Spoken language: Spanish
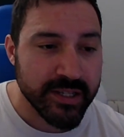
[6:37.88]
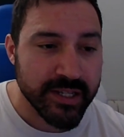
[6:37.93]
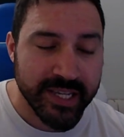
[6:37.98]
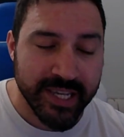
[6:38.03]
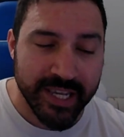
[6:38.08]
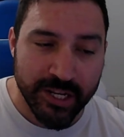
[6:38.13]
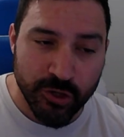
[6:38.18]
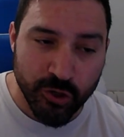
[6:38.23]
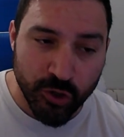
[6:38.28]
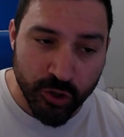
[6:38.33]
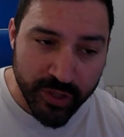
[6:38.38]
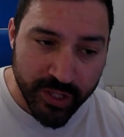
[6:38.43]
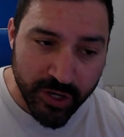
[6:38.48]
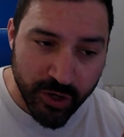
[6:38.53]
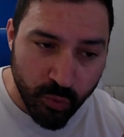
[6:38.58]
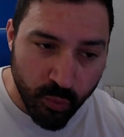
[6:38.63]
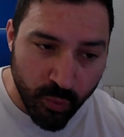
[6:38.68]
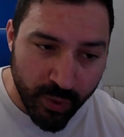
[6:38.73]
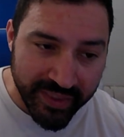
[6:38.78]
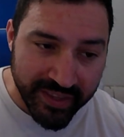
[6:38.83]
Que no
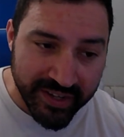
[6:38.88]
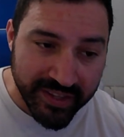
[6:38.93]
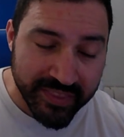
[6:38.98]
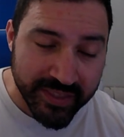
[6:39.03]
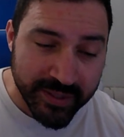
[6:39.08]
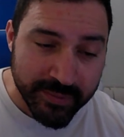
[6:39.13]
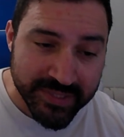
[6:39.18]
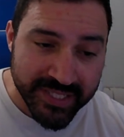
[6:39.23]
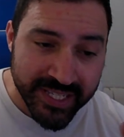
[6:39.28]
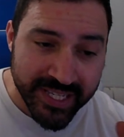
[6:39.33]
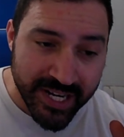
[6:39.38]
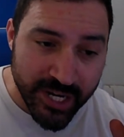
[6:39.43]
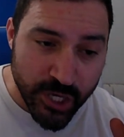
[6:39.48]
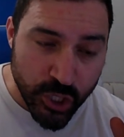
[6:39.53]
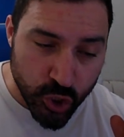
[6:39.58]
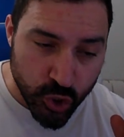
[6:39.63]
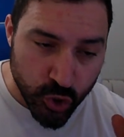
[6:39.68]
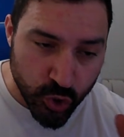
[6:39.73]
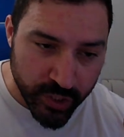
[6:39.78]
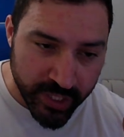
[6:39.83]
del cuádriceps, eh,
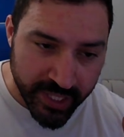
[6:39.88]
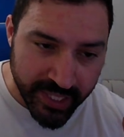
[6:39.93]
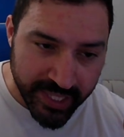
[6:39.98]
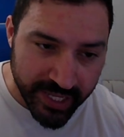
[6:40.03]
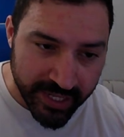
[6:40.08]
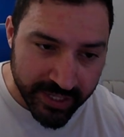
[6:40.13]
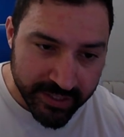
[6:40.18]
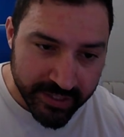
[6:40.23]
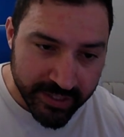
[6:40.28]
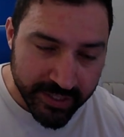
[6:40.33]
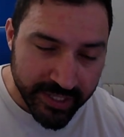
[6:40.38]
Rodilla.